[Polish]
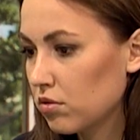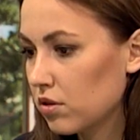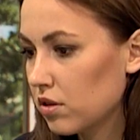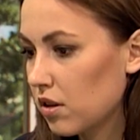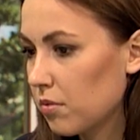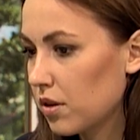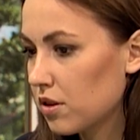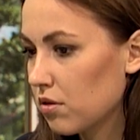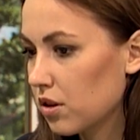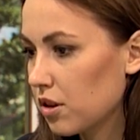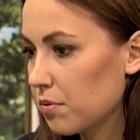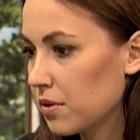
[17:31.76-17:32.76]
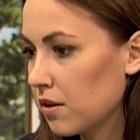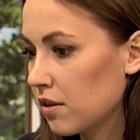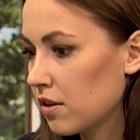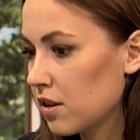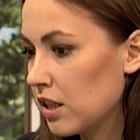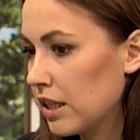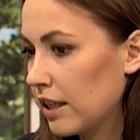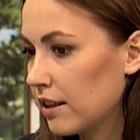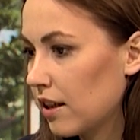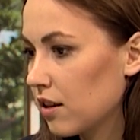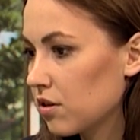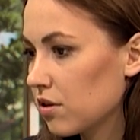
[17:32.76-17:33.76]
Żuk gdzieś tam leczyła się psychiatrycznie i tak
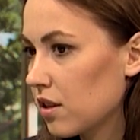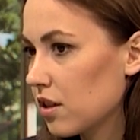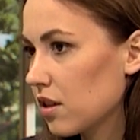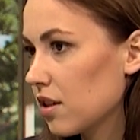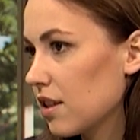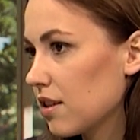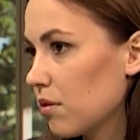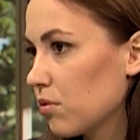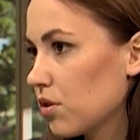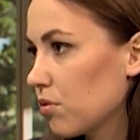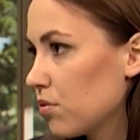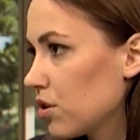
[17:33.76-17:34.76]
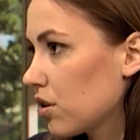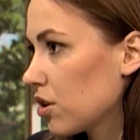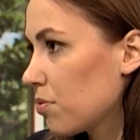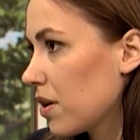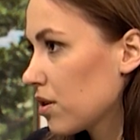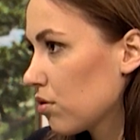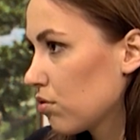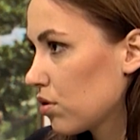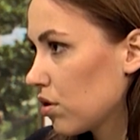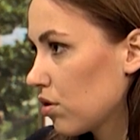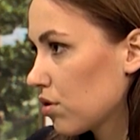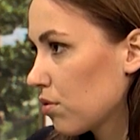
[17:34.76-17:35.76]
dalej. To znaczy, ja znam osobiście też bardzo
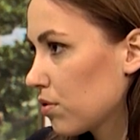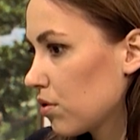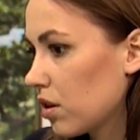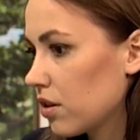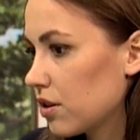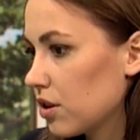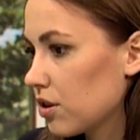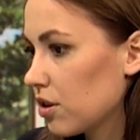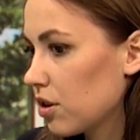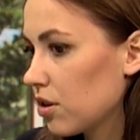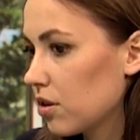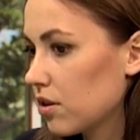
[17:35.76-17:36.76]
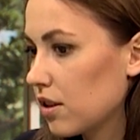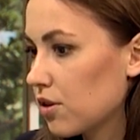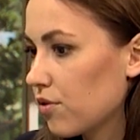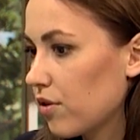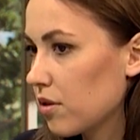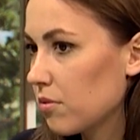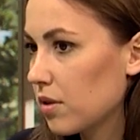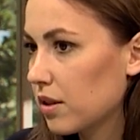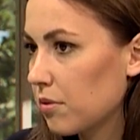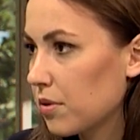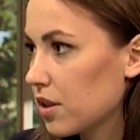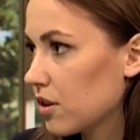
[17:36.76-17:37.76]
dużo osób, które gdzieś na swoim
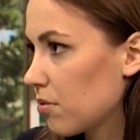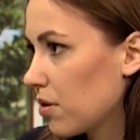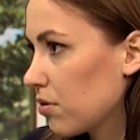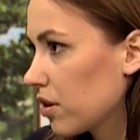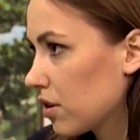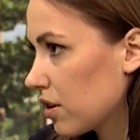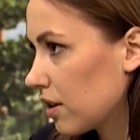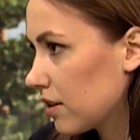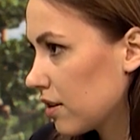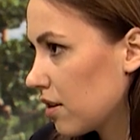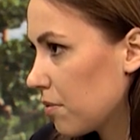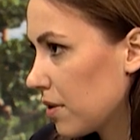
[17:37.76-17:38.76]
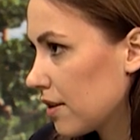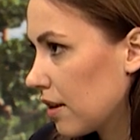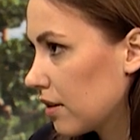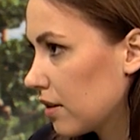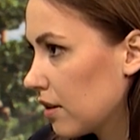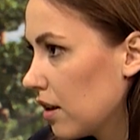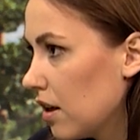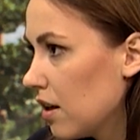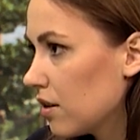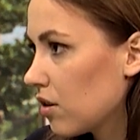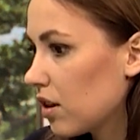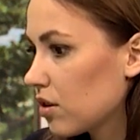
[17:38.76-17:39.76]
etapie życia brały jakieś antydepresanty
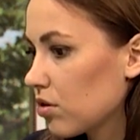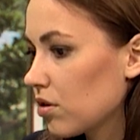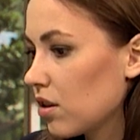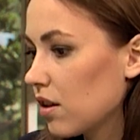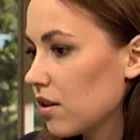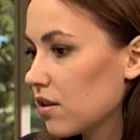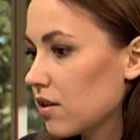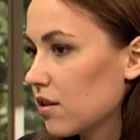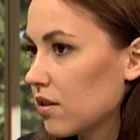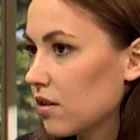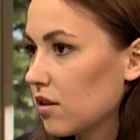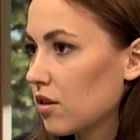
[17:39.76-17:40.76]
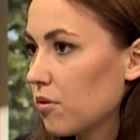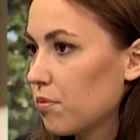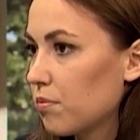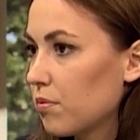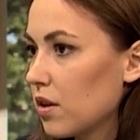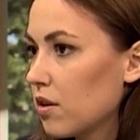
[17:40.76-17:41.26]
no ale to nie jest e,